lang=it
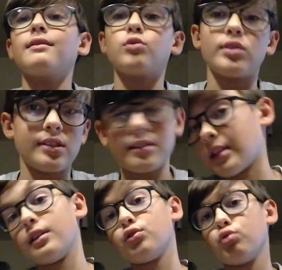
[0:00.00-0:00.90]

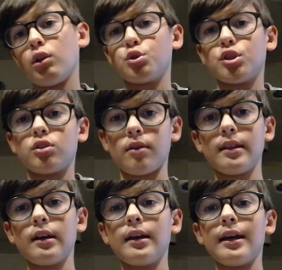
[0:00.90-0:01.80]
quest'estate nessuno è riuscito,
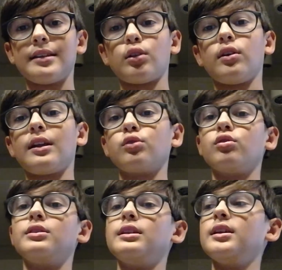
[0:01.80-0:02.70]
è stato in grado
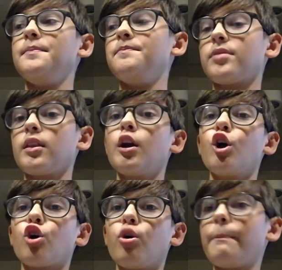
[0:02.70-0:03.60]
di mm,
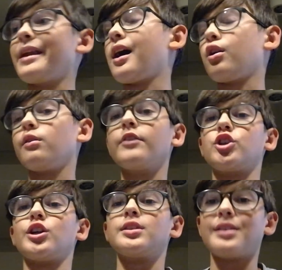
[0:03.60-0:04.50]
comprarlo,
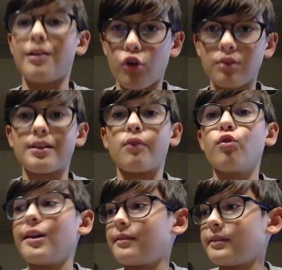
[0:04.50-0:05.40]
invece stavolta
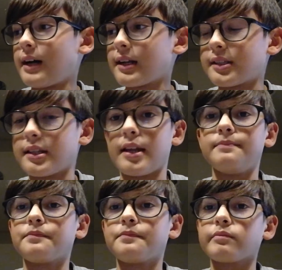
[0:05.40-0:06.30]
vuole
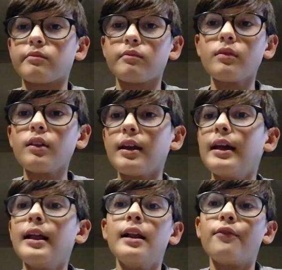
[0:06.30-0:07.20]
andarsene
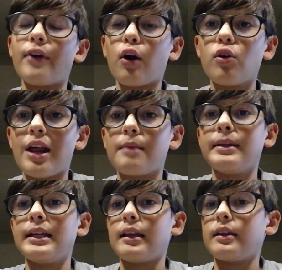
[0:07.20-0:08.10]
fa gol al
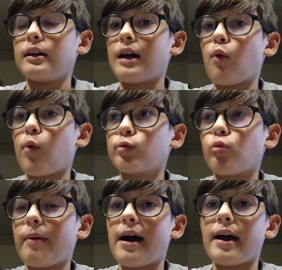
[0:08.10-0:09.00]
Milan, a quanto
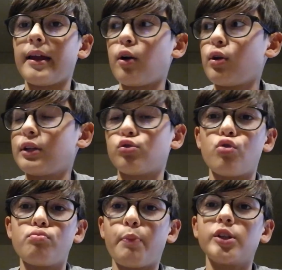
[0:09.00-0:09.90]
pare ho letto
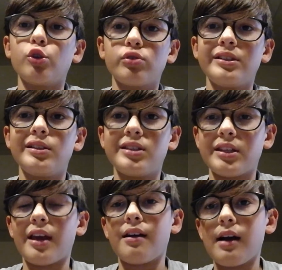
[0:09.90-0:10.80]
un po' di
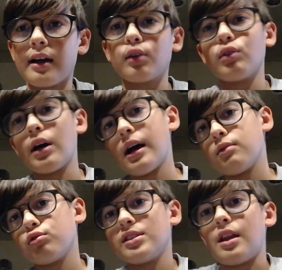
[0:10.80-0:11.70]
notizie, anche una
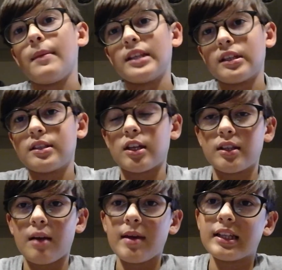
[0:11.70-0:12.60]
notizia da Mediaset,
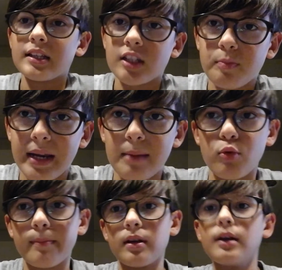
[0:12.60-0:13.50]
da Mediaset
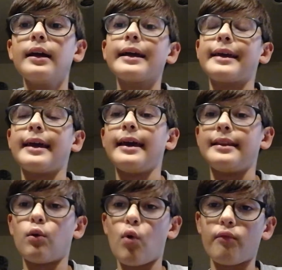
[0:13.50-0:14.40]
Premium che è
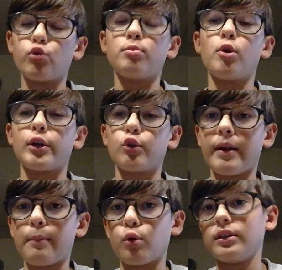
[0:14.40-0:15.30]
da OneFootball che
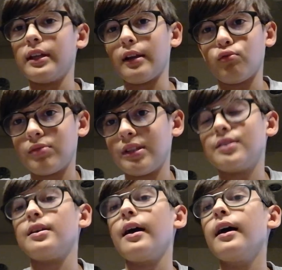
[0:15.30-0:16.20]
dovrebbero dire
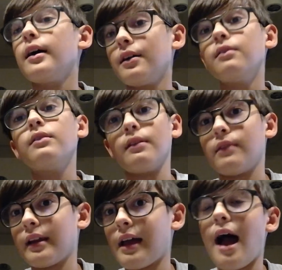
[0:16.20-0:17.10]
notizie
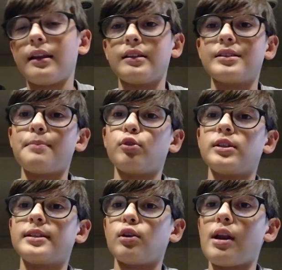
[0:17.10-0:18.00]
reali, ad esempio
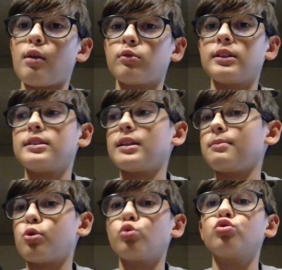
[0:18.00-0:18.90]
dissero la notizia di
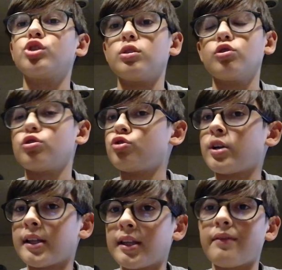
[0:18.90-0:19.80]
Bonucci, noi non ci
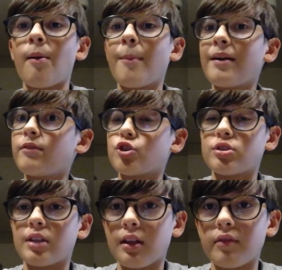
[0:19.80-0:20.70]
credevamo ma invece è
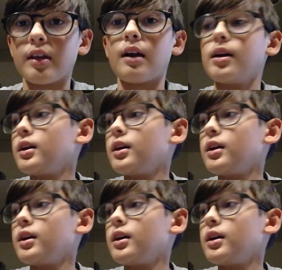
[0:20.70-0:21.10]
stata vera.